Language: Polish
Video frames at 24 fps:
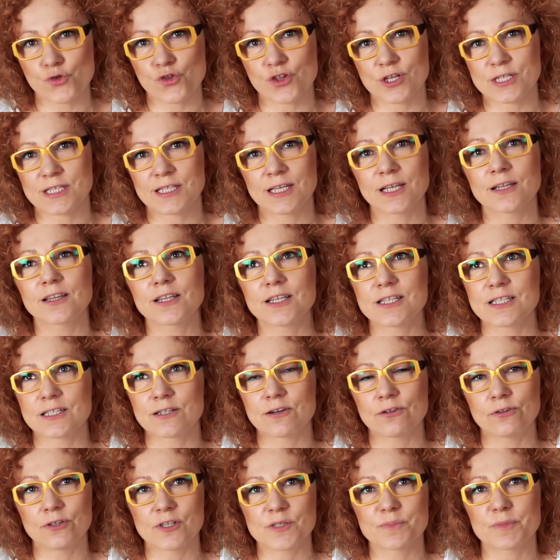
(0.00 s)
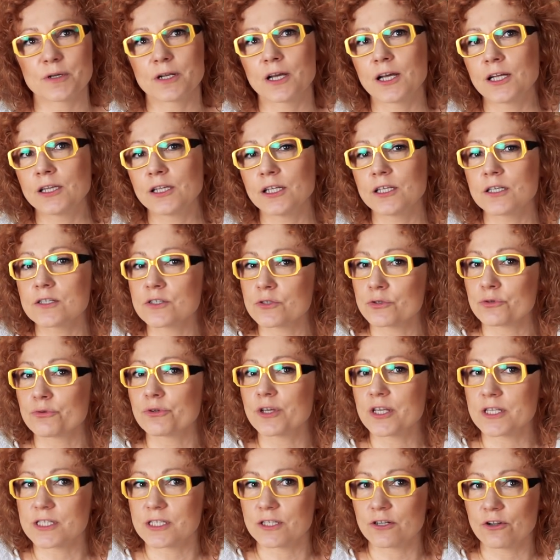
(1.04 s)
że z jednej strony jest marketing, z
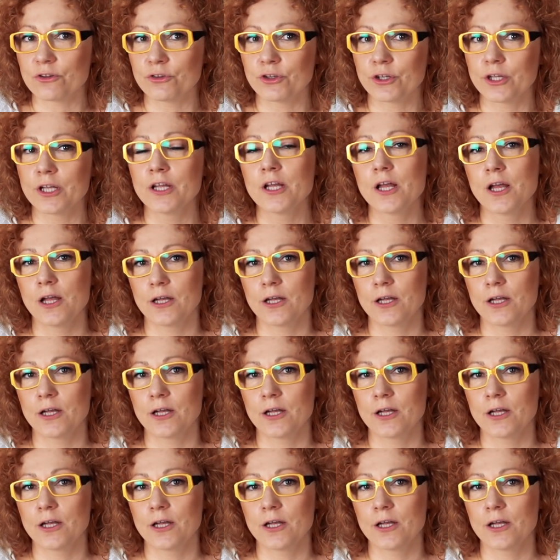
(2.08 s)
drugiej strony